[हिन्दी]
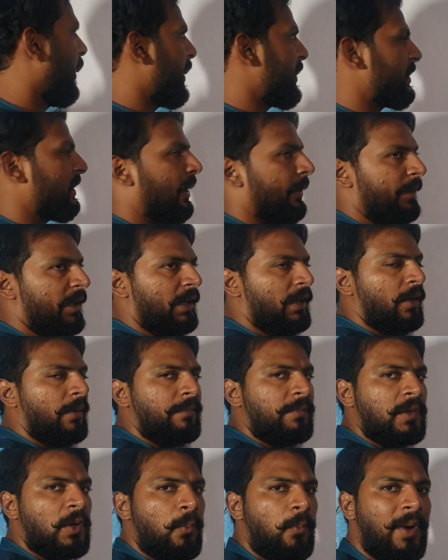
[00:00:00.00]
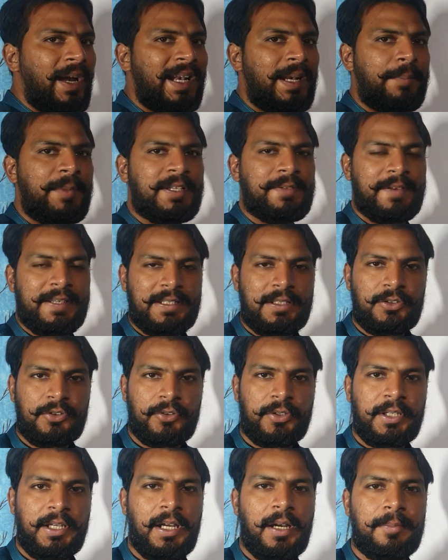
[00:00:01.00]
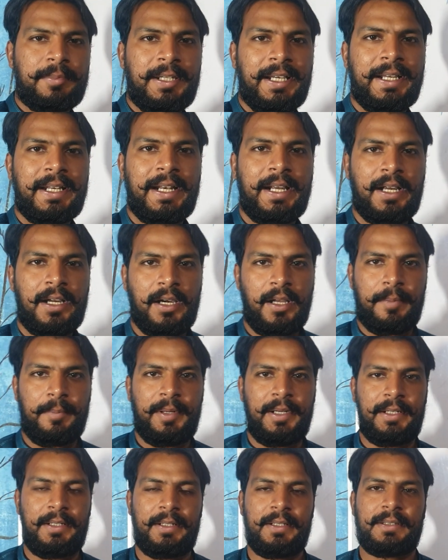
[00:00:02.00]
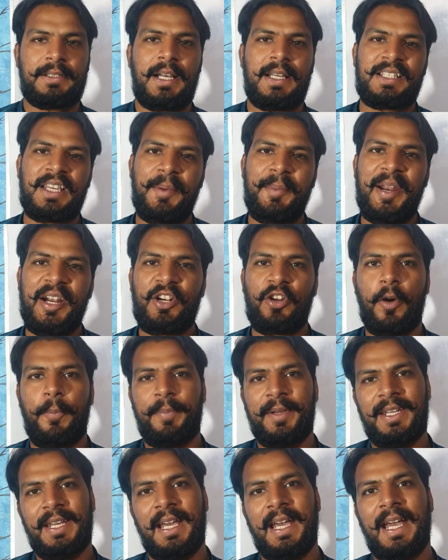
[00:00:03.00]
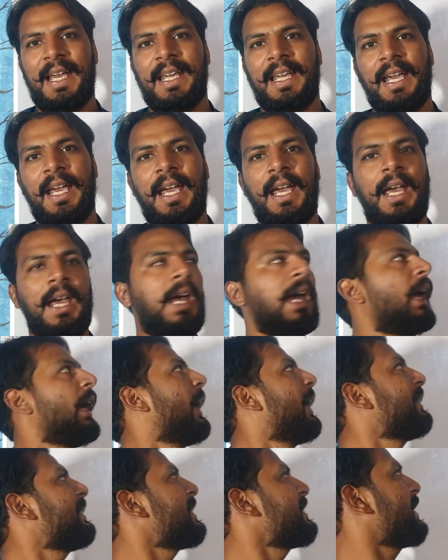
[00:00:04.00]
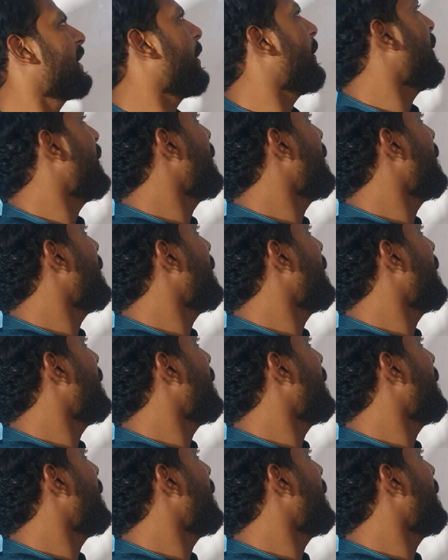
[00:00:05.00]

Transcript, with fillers: अस्सलाम वालेकुम माय नेम इज फैसल चौधरी आप देख रहे हैं कार मेंटेनेंस आज का मेरा टॉपिक ये है कि जैसे कि